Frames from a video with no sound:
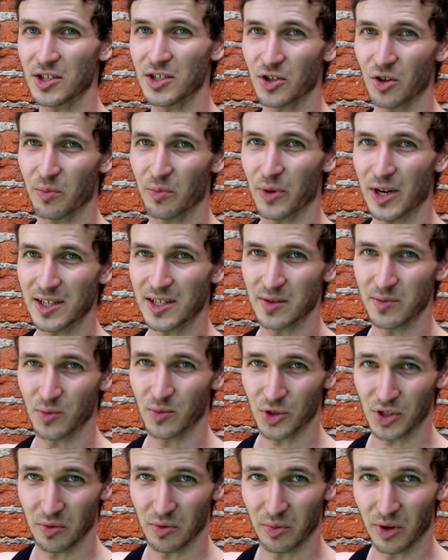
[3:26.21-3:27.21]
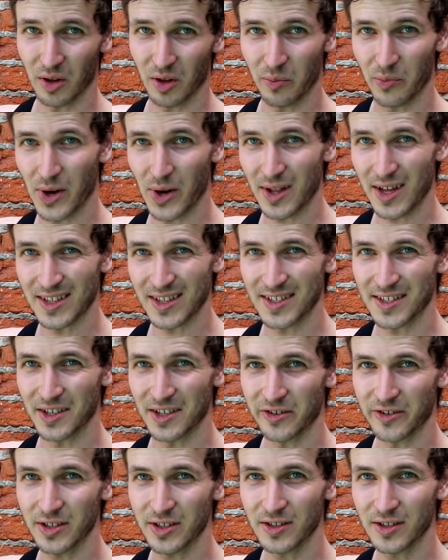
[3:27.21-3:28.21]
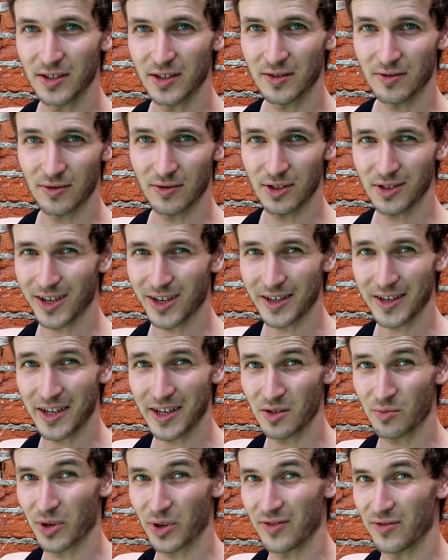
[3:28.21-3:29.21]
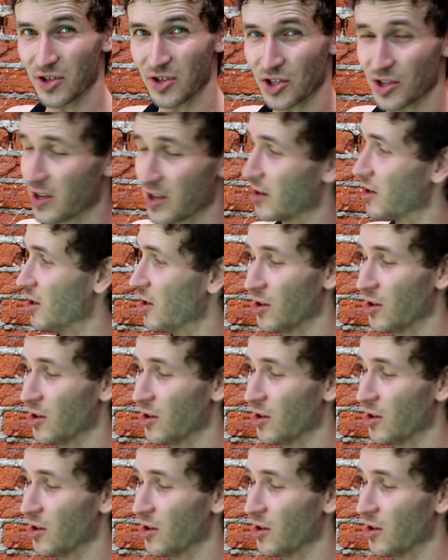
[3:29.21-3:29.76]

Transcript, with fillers: чтобы пальцами можно было балансировать. Видите, какие они подвижные?